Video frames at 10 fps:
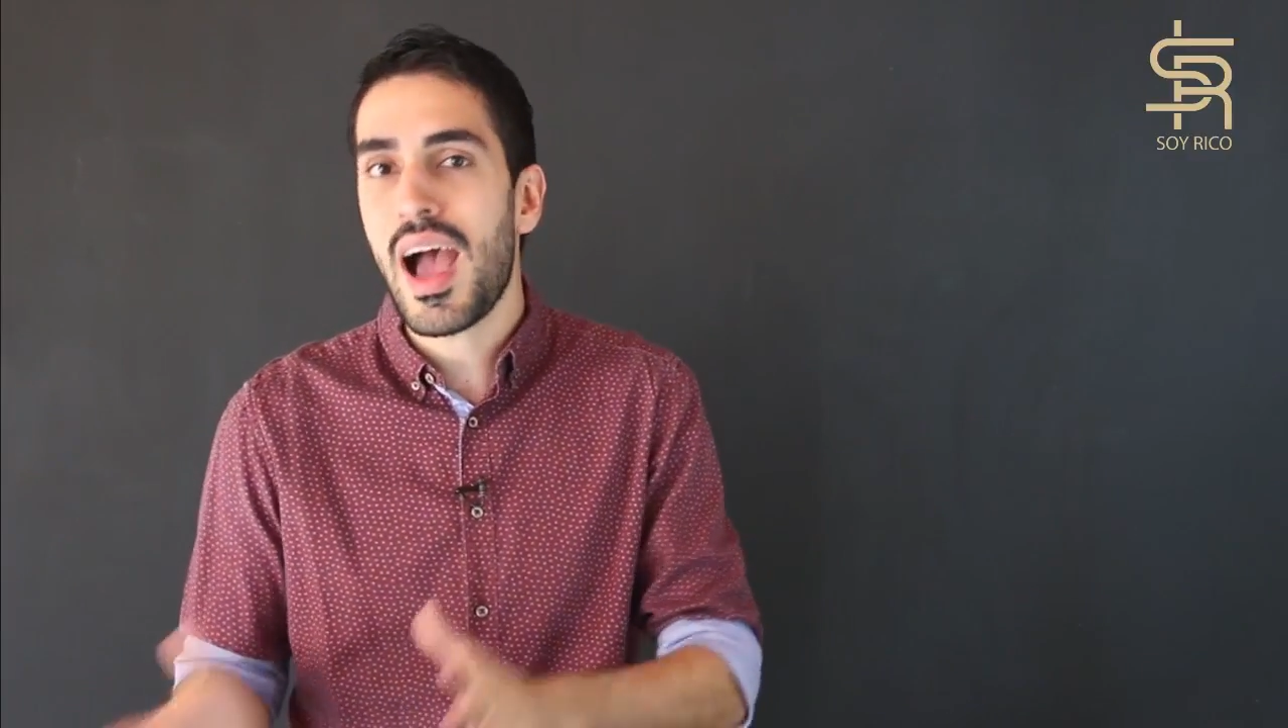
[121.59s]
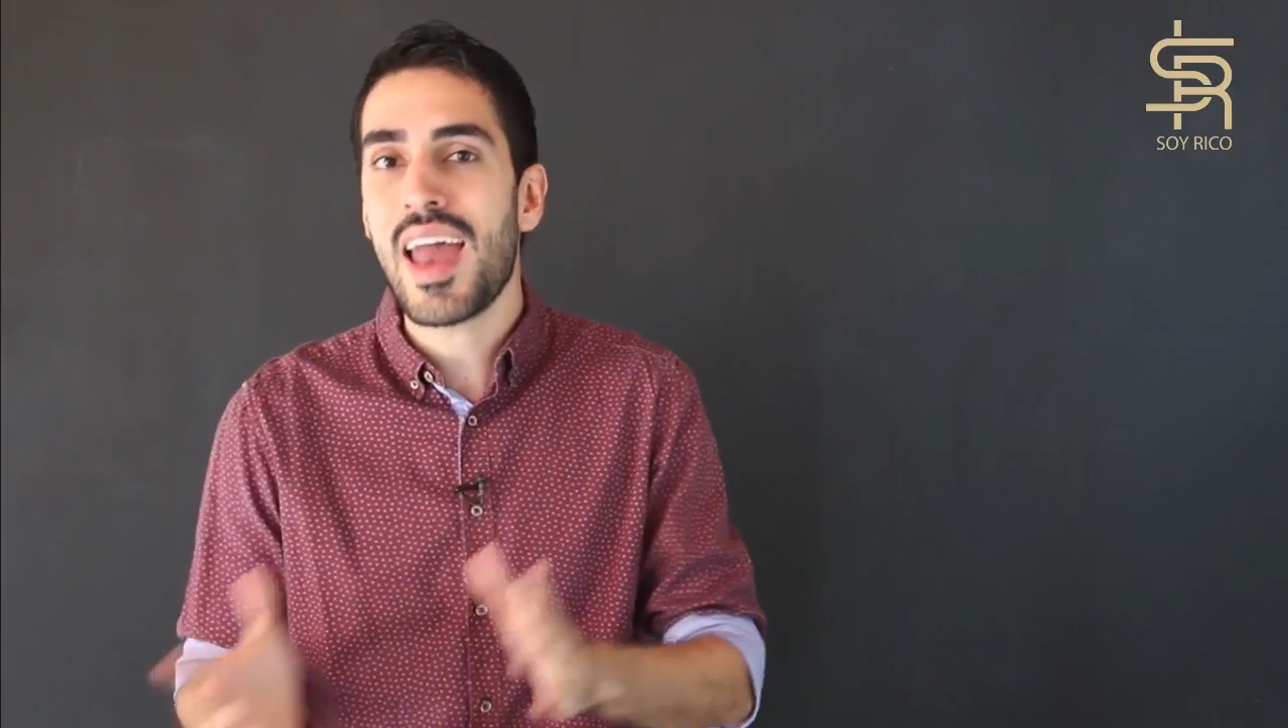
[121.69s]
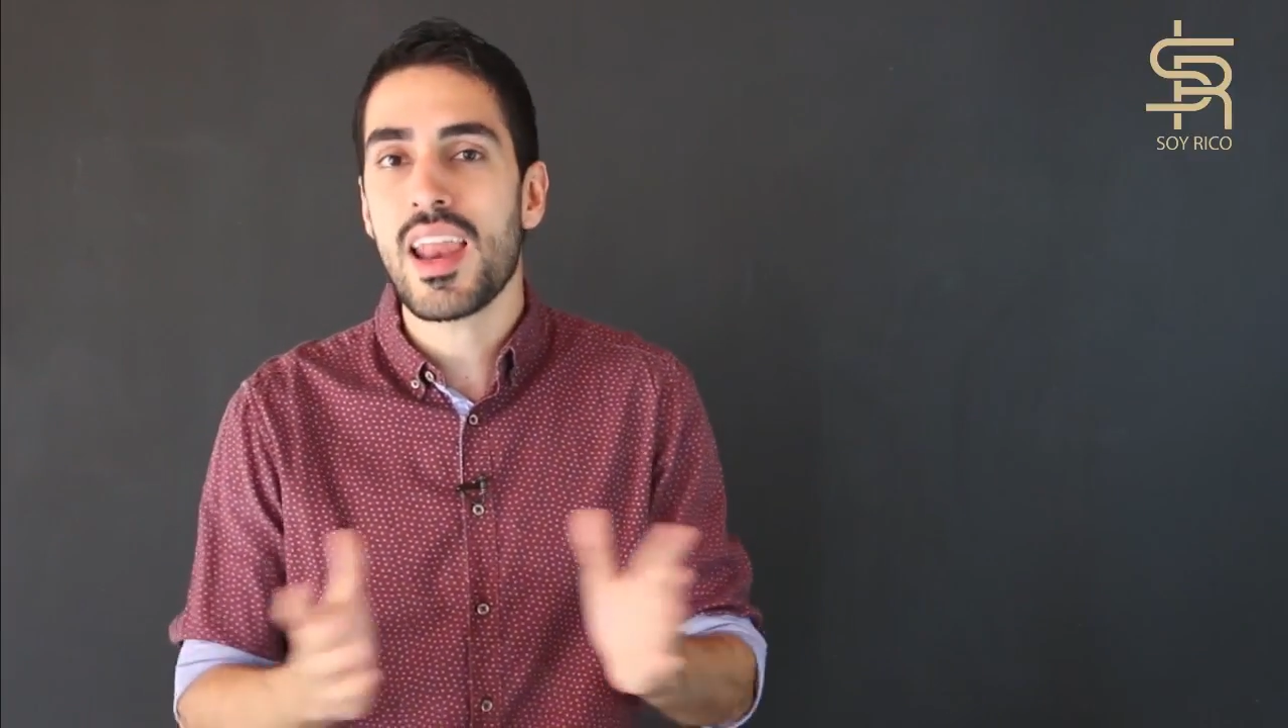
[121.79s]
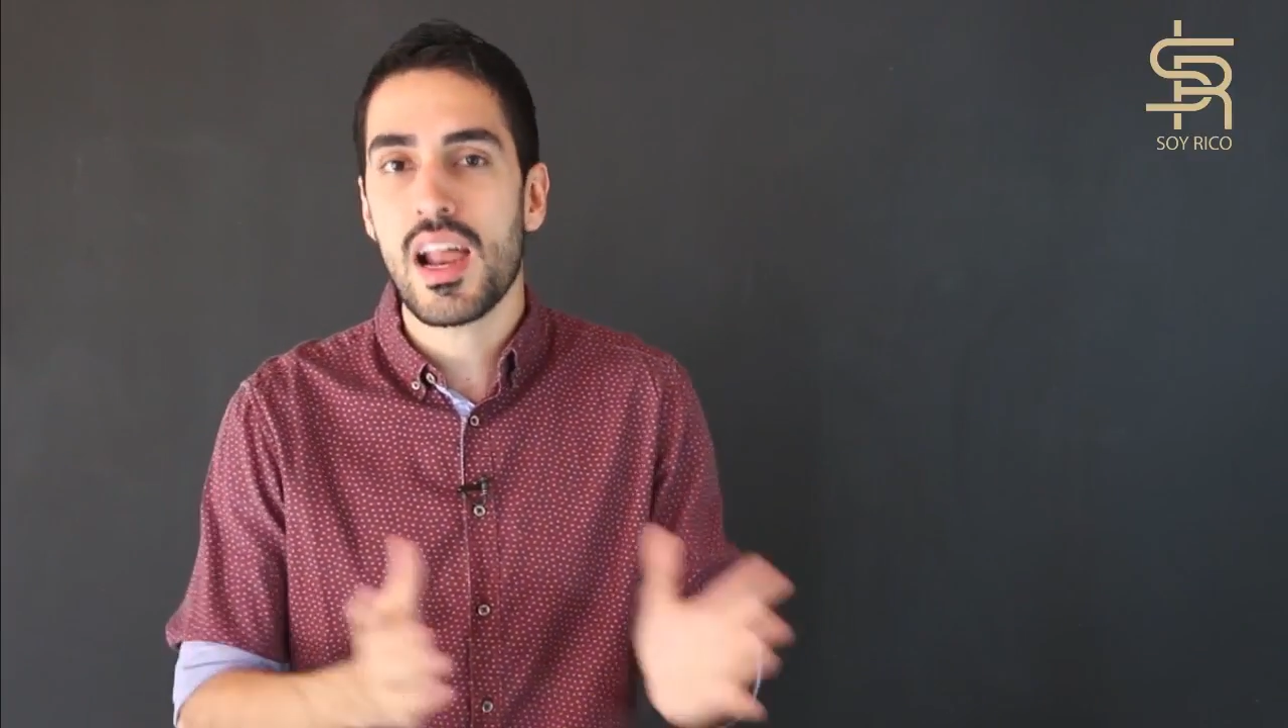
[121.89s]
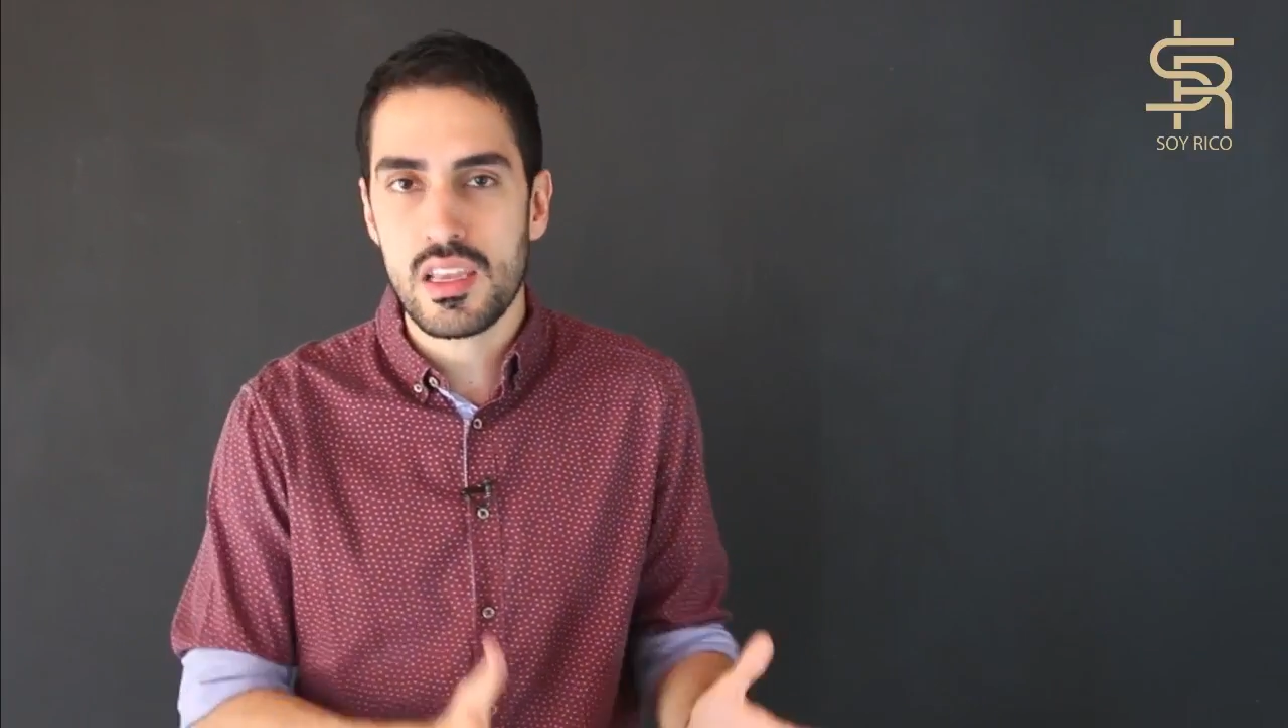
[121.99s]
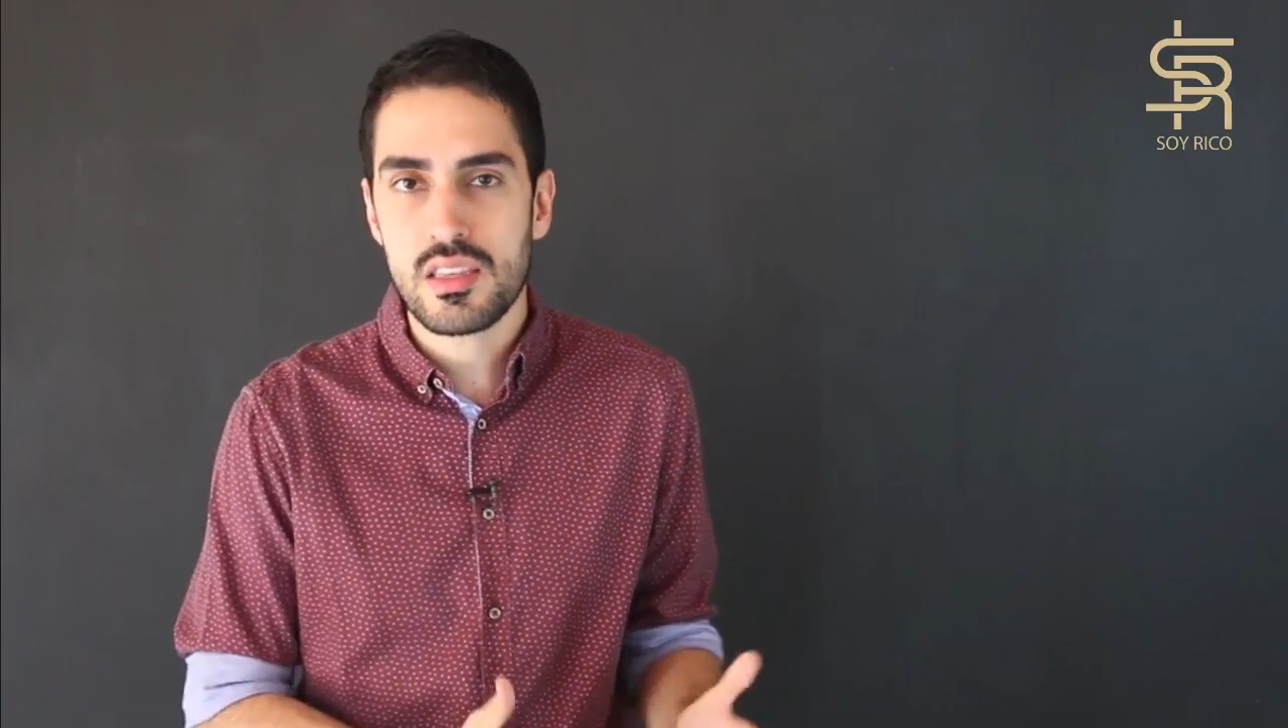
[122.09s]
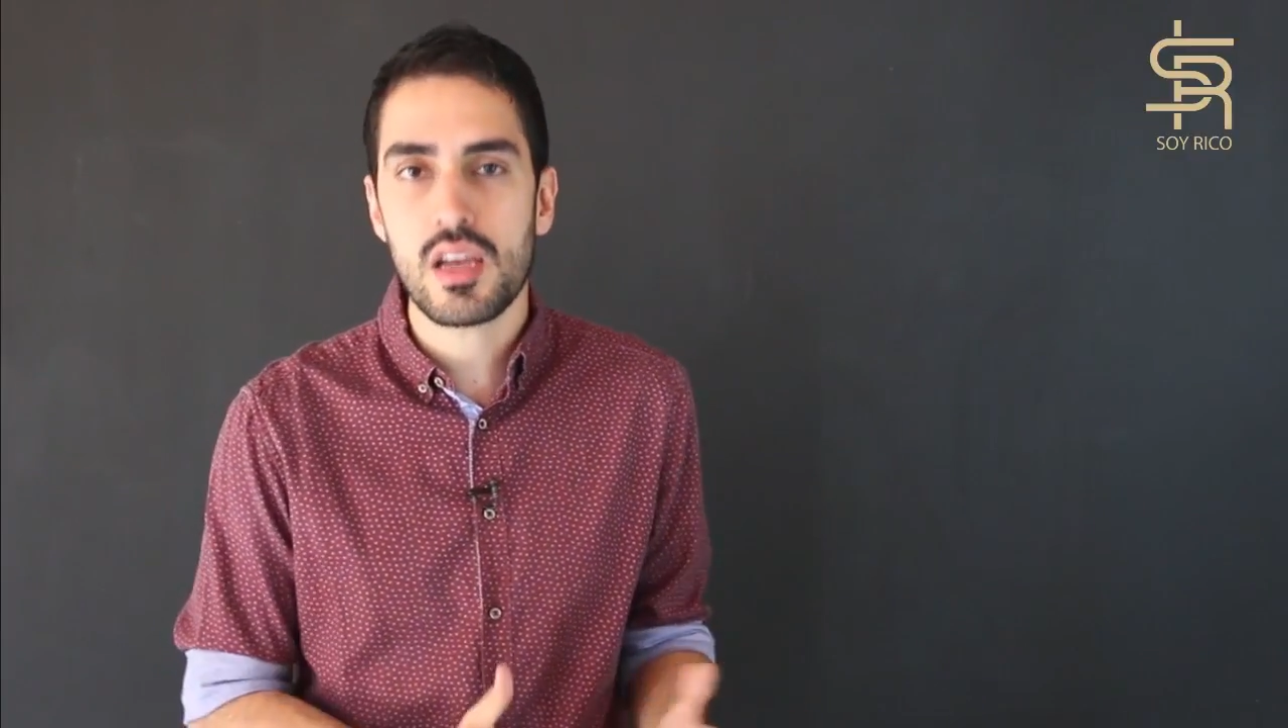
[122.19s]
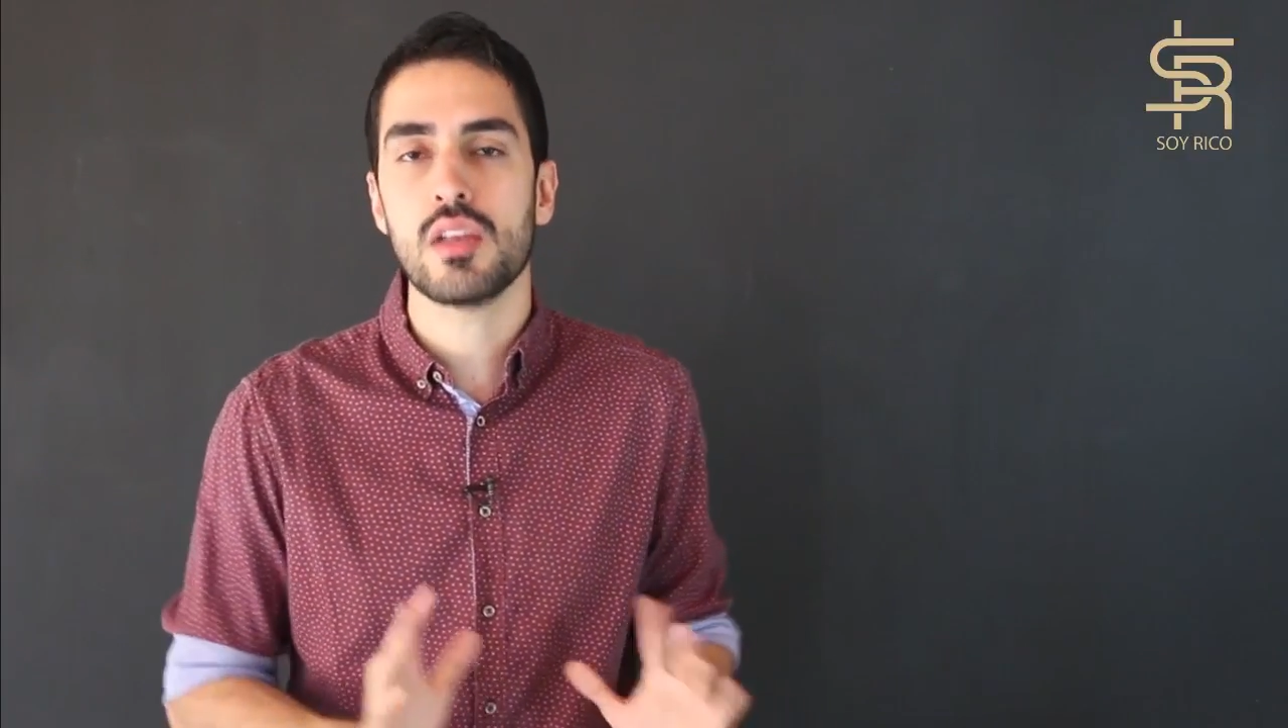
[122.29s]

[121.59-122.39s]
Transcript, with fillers: analizar